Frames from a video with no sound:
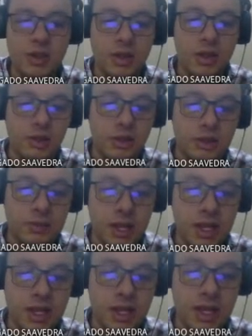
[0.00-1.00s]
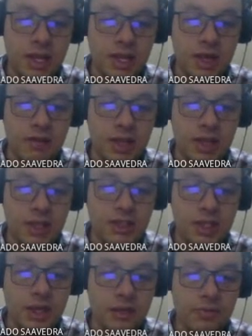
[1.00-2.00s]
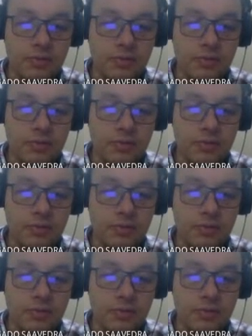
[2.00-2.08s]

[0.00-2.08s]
Entonces, para añadir la referencia,